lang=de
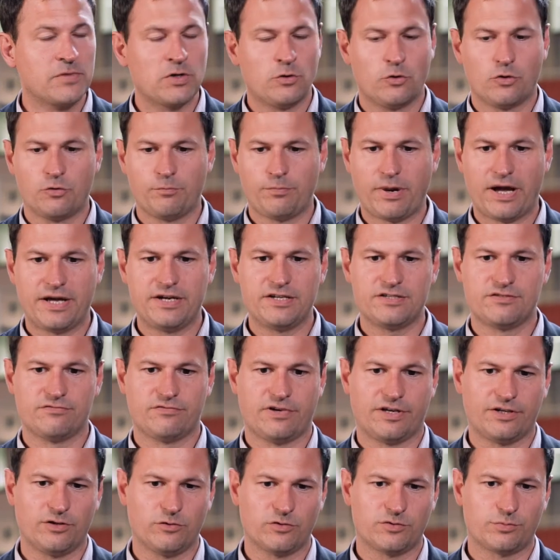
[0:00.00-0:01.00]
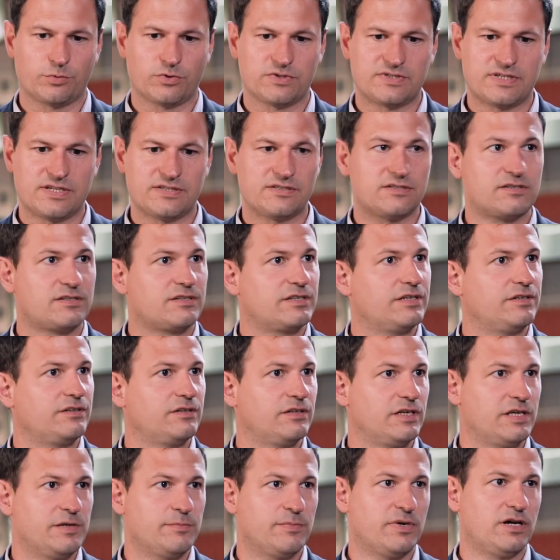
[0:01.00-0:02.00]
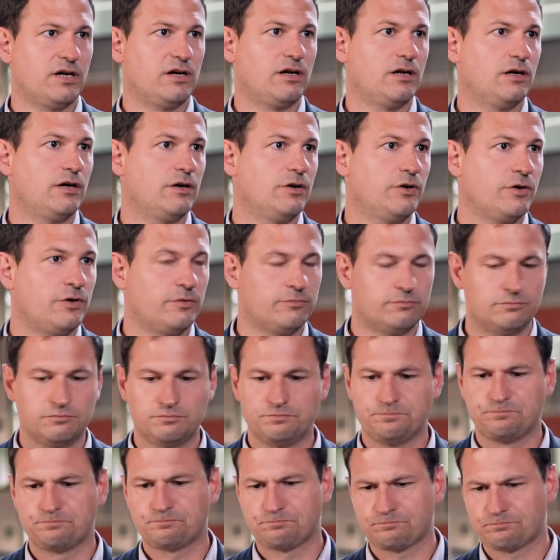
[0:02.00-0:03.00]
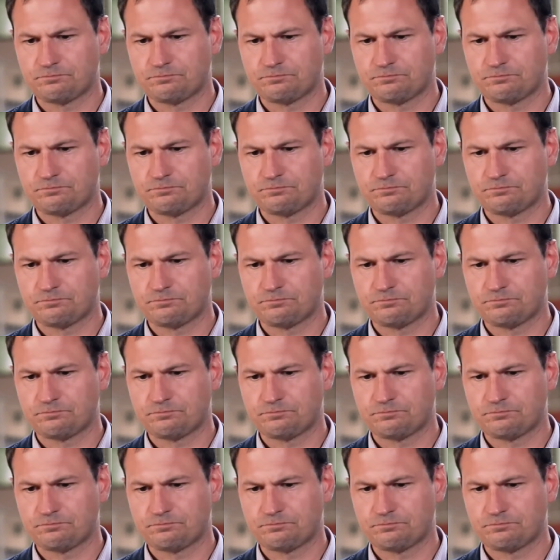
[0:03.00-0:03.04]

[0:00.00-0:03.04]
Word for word: Und mhm. bei diesen Wandlungsprozessen treten immer ähm,